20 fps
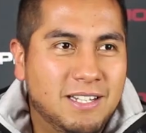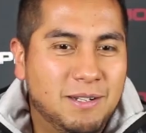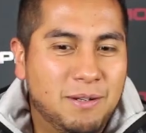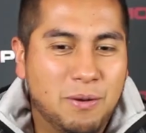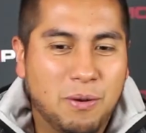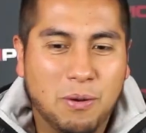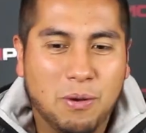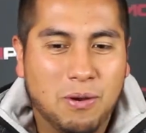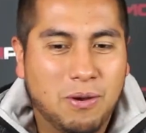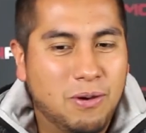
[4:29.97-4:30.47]

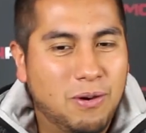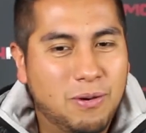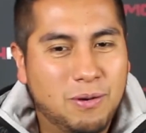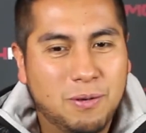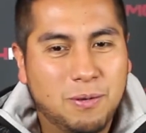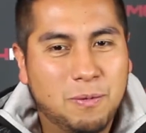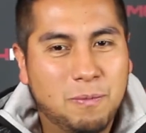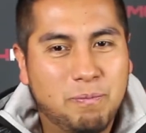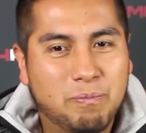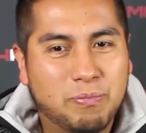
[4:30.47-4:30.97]

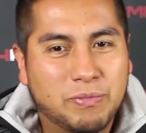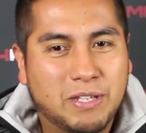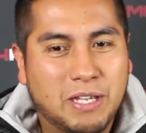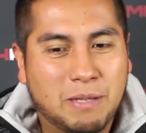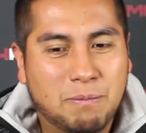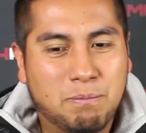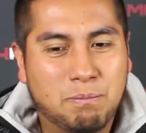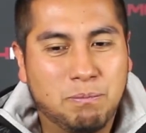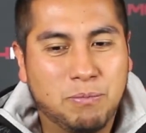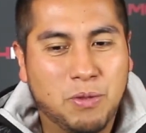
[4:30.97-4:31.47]
no,
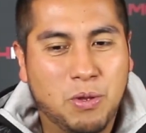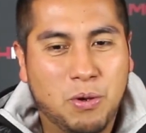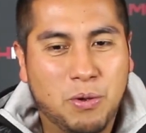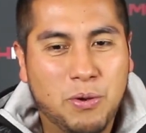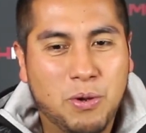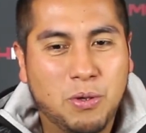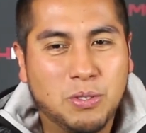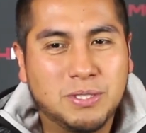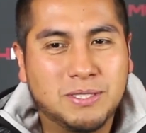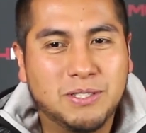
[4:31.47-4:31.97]
no,
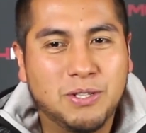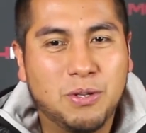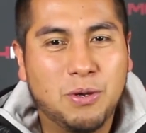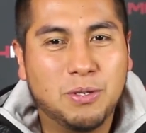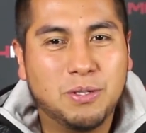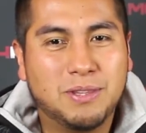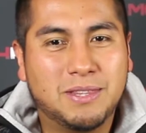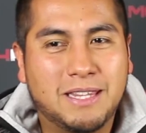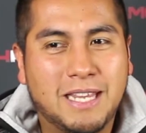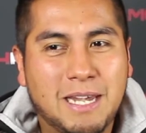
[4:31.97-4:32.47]

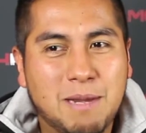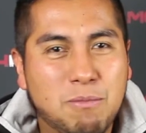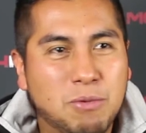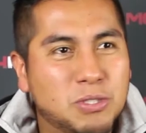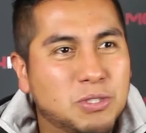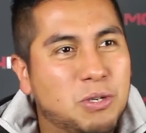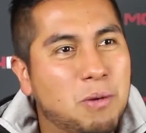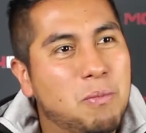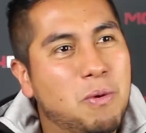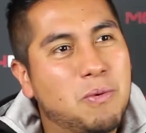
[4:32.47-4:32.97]
no,
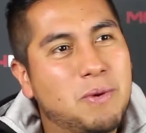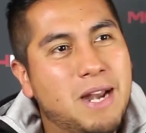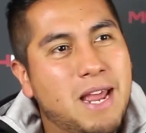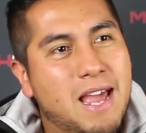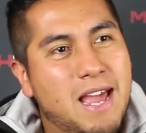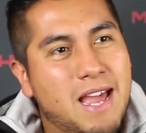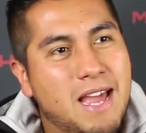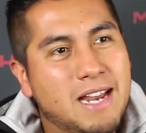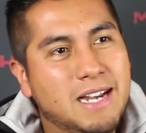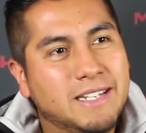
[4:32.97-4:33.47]
tenemos como
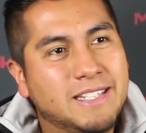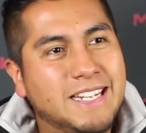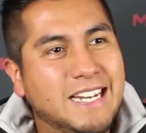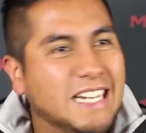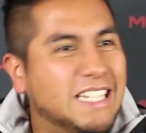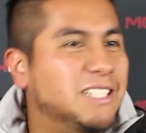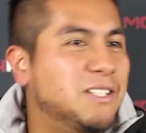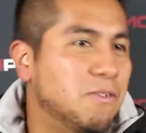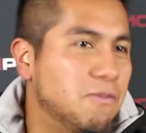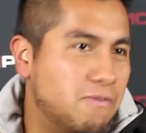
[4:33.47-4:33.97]
una
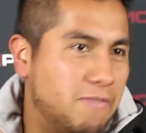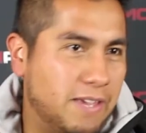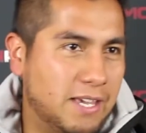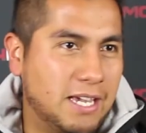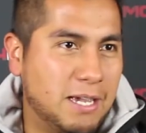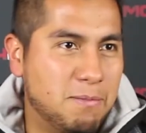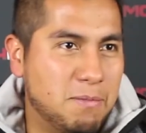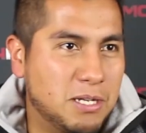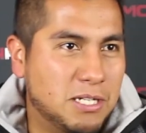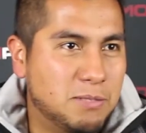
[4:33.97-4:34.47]
dirección
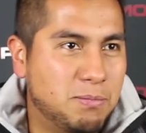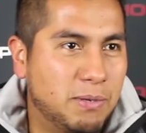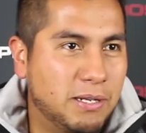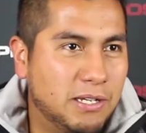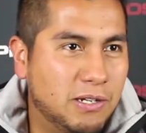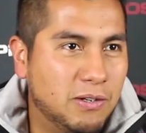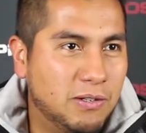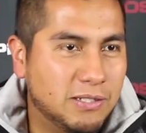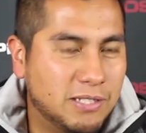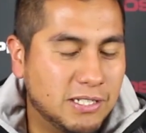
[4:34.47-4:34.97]
fija, me
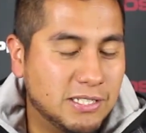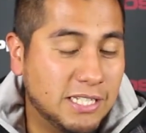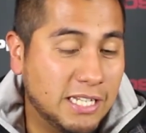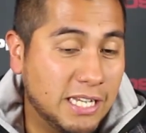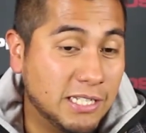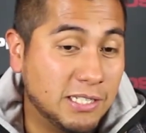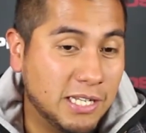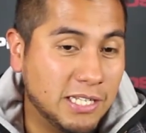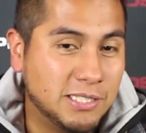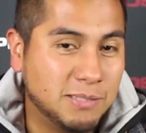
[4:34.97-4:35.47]
explico.
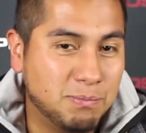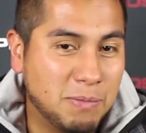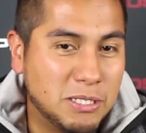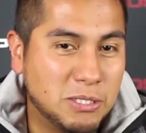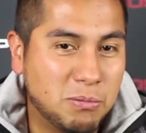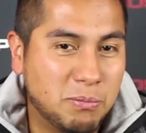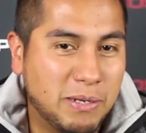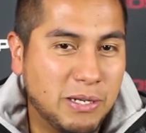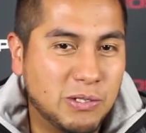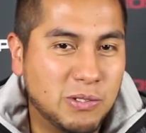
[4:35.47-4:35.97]
es,
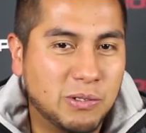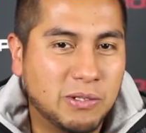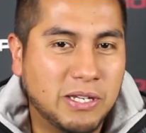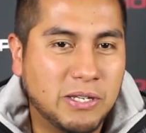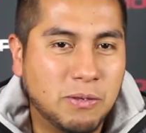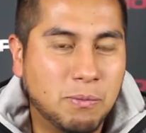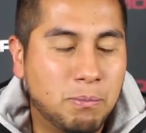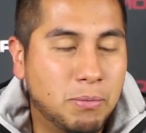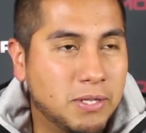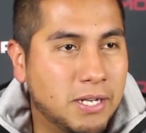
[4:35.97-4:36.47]
más o menos lo
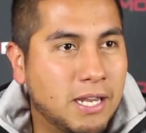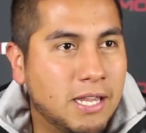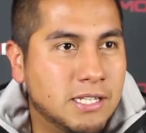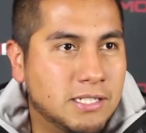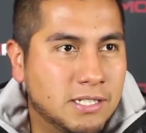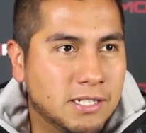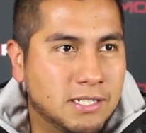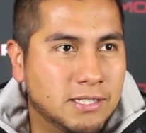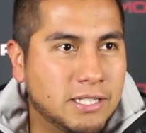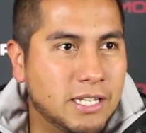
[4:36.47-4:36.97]
que yo podría
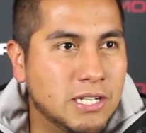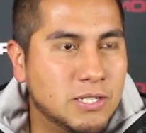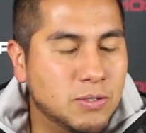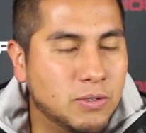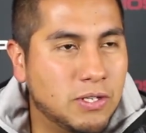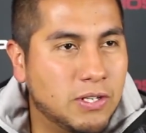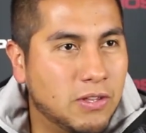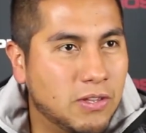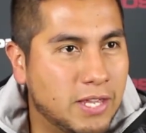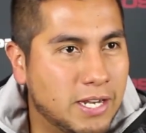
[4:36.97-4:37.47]
decirte del
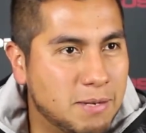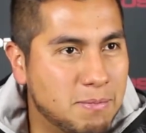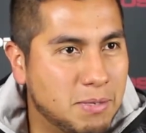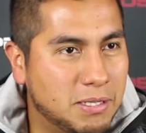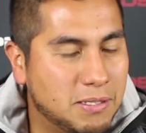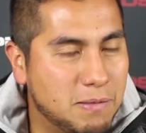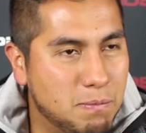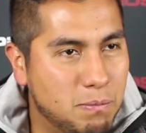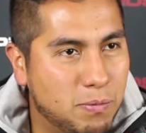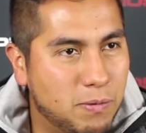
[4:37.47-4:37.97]
sonido de
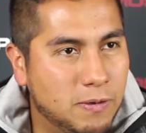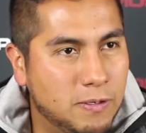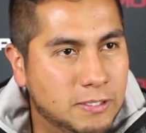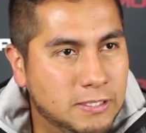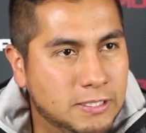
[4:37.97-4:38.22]
Anima Tempo.